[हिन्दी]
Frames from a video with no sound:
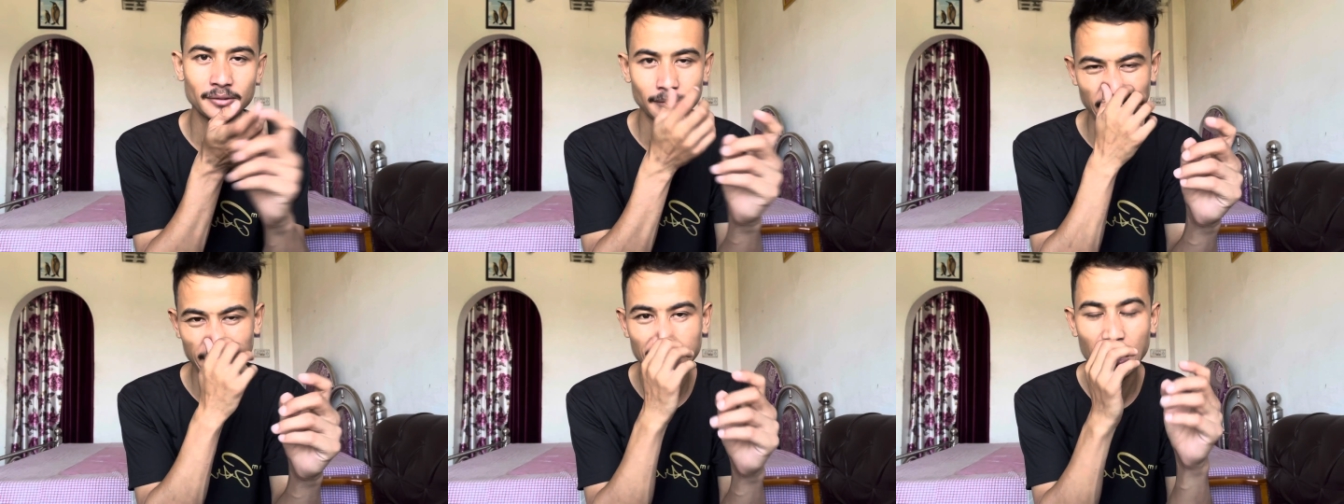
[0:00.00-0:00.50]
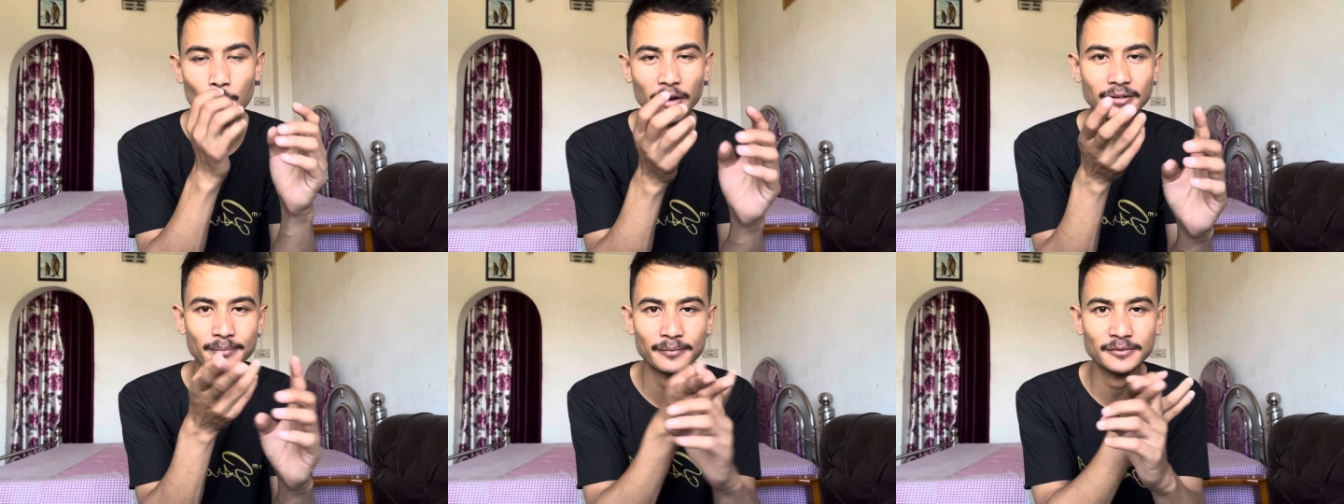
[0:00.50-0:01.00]
एक गाँव
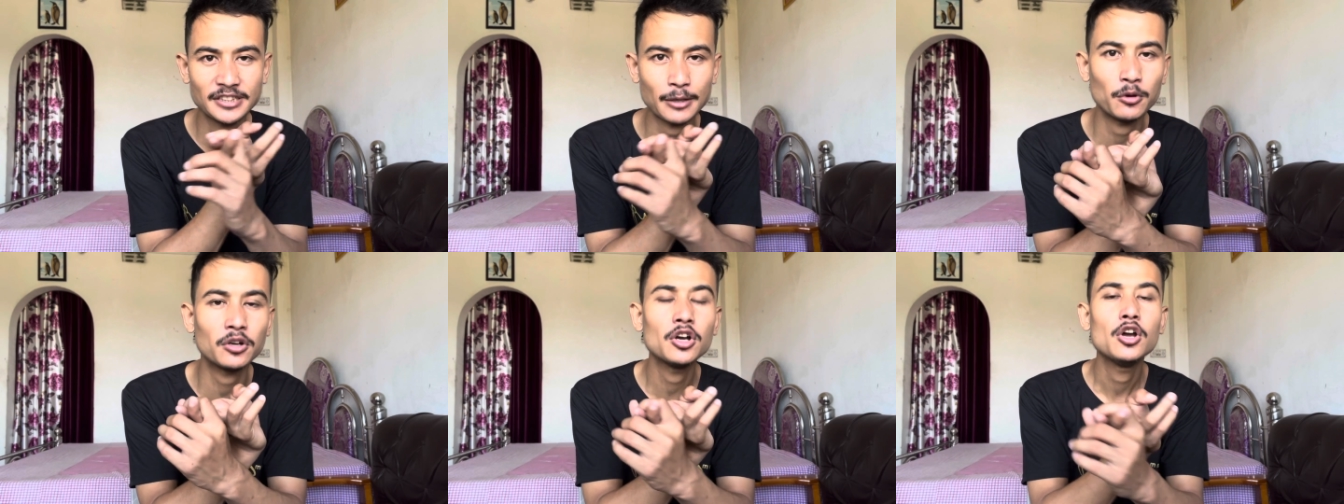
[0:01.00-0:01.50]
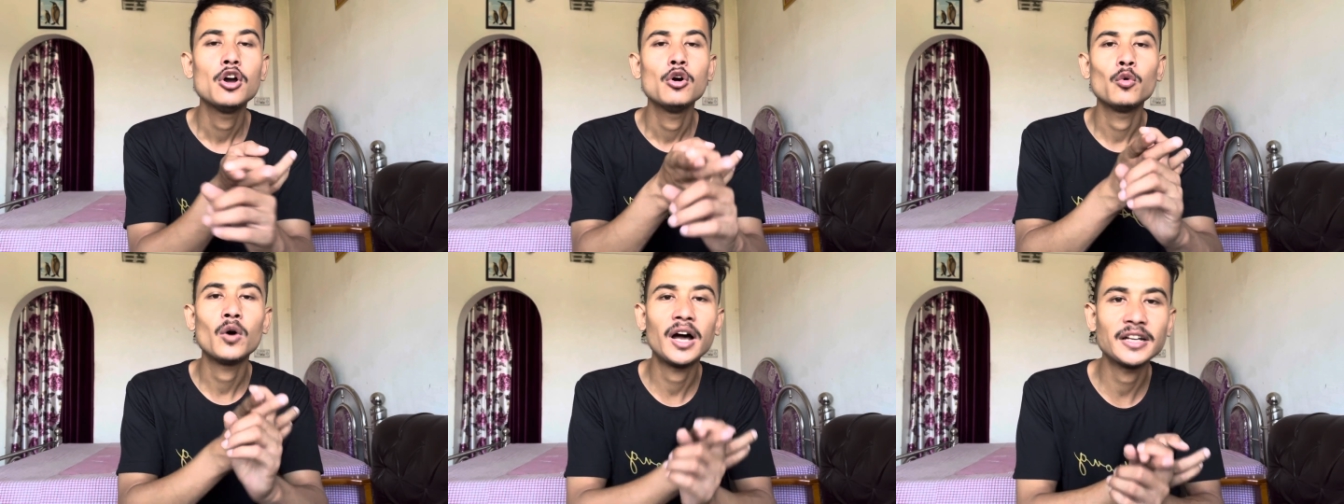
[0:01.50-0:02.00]
है सेबोक
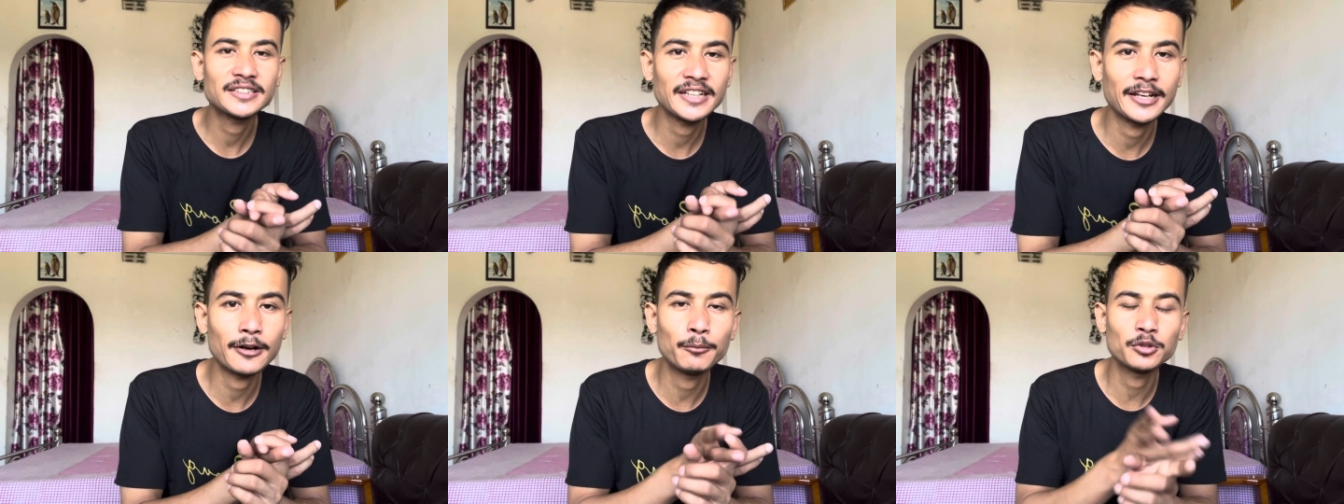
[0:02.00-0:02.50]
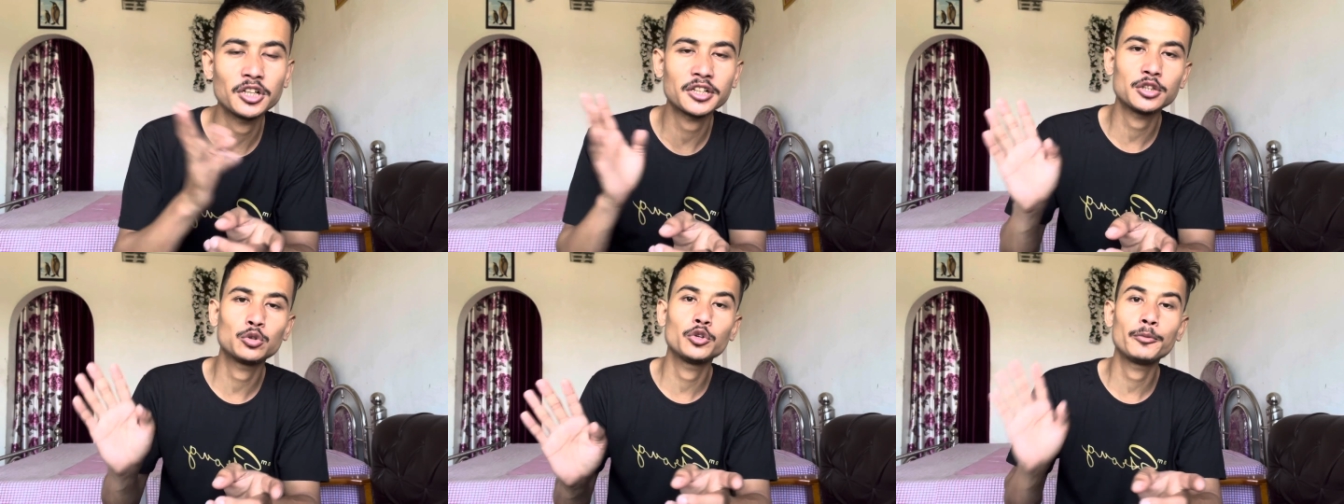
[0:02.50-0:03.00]
वहां से रामपुर तक
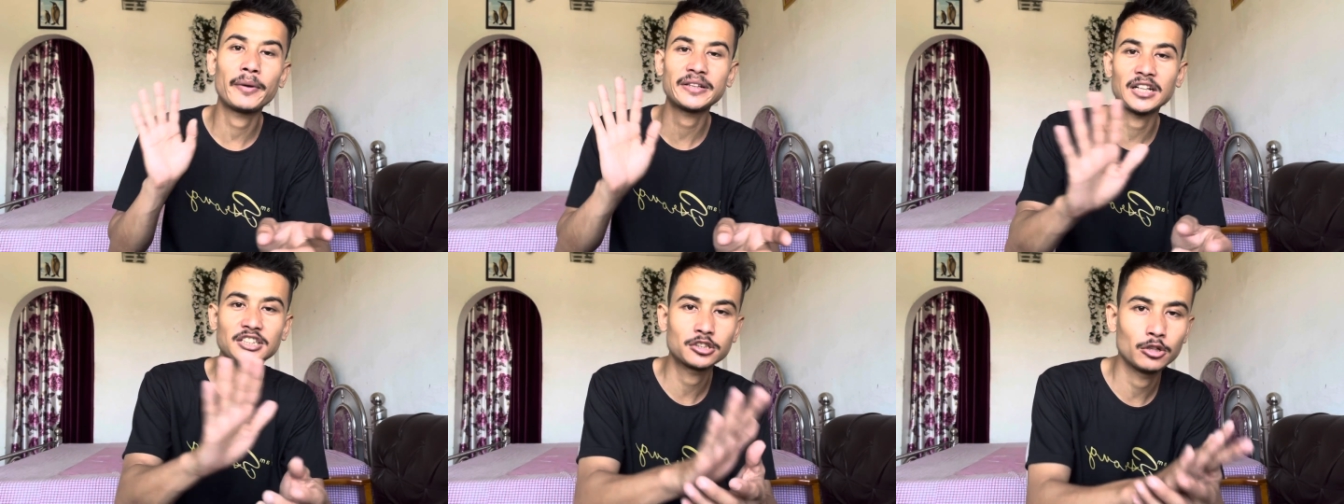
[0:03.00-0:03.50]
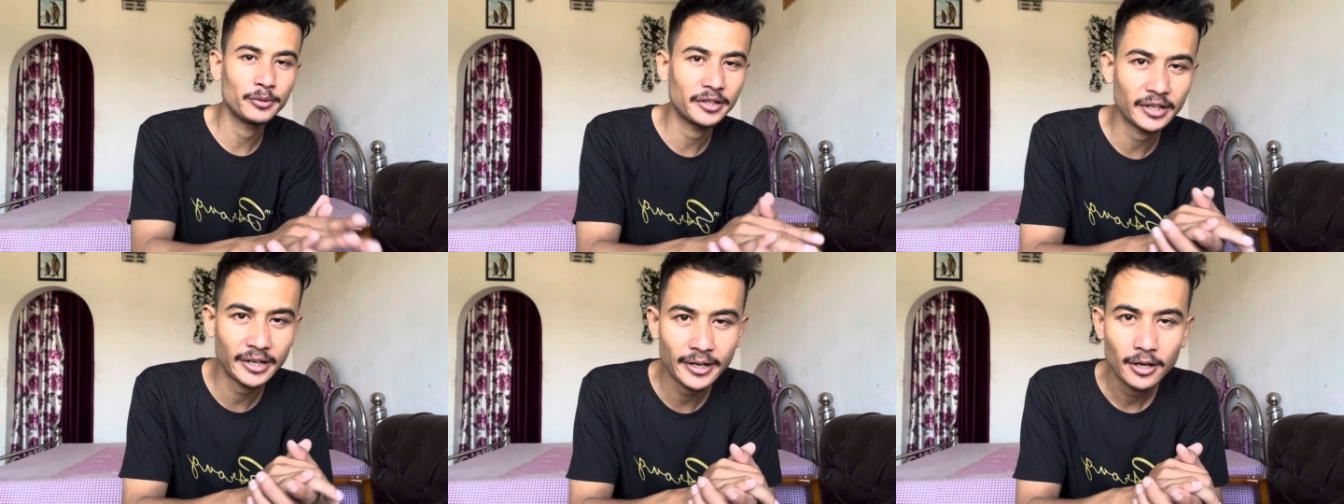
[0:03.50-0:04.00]
की दूरी पैंतालीस
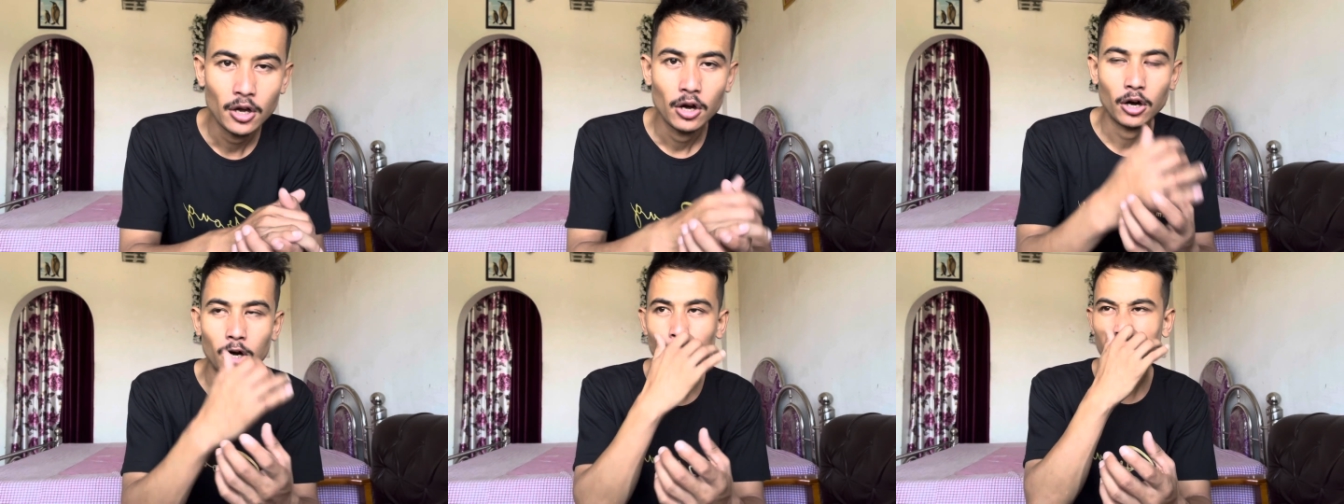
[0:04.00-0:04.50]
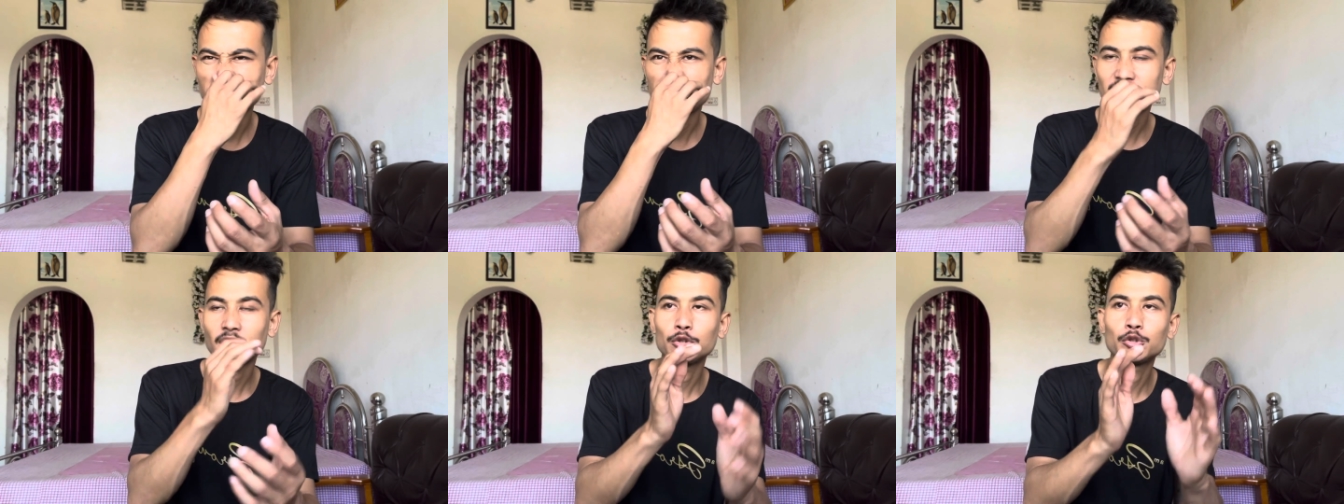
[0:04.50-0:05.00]
किलोमीटर है और
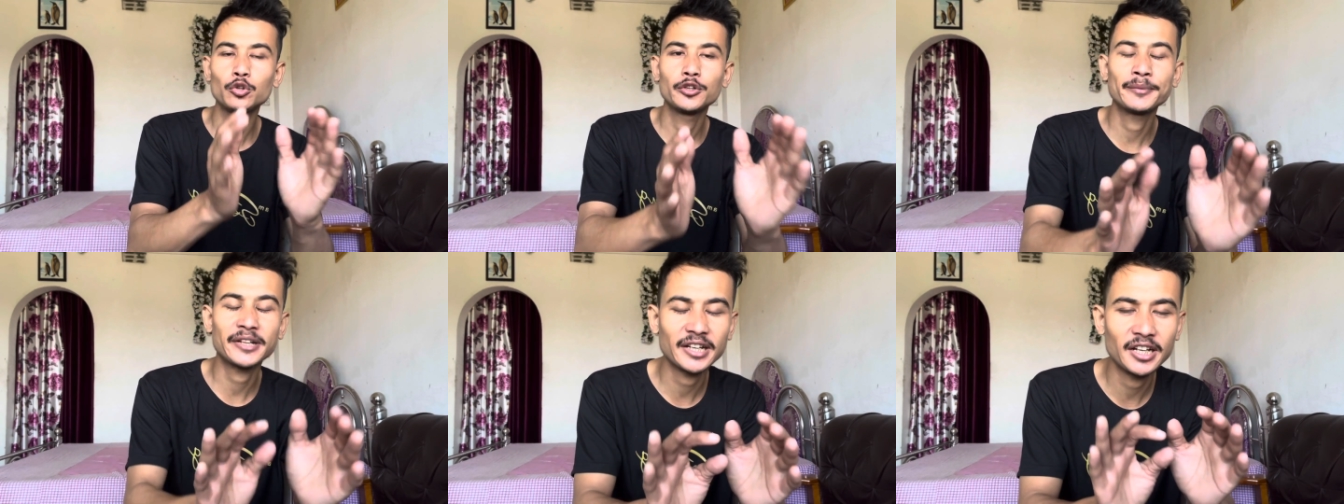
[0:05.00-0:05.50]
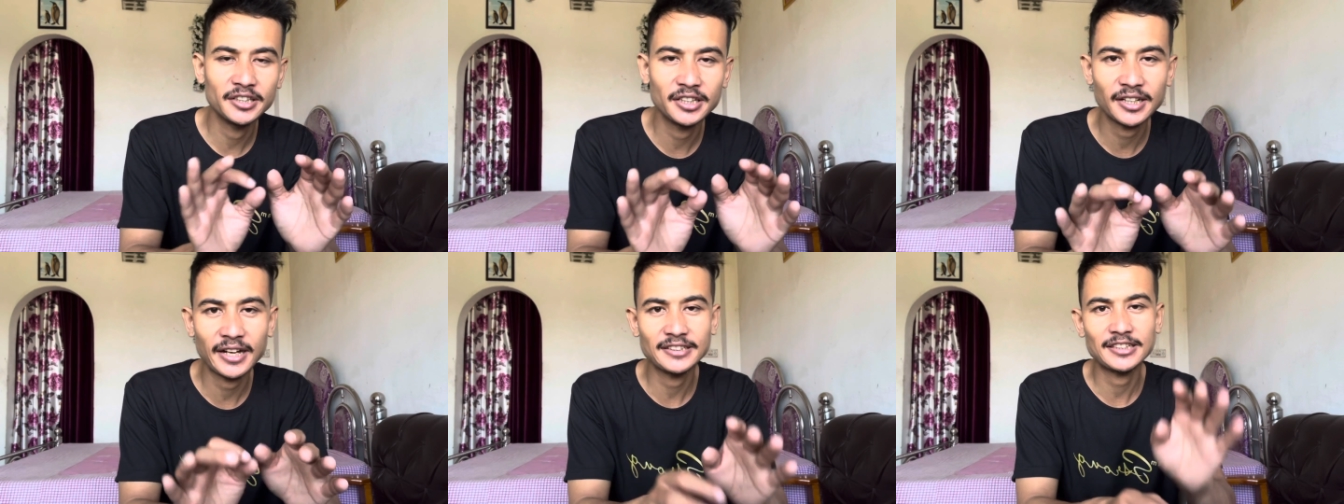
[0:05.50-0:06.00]
पैंतालीस किलोमीटर दूरी के
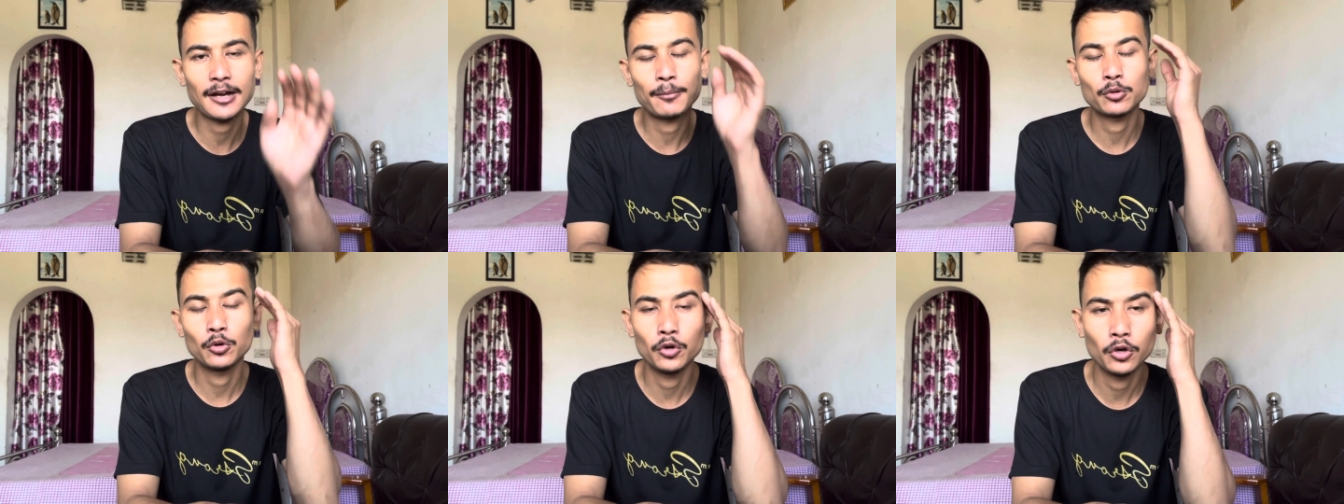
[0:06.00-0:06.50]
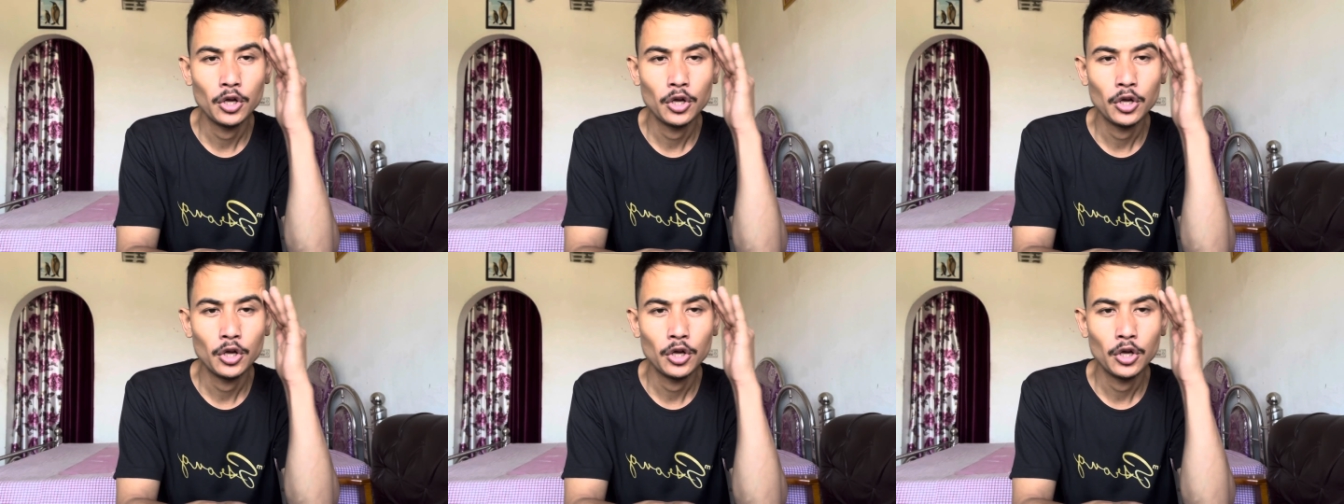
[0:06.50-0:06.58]
अंदर गाइस आपको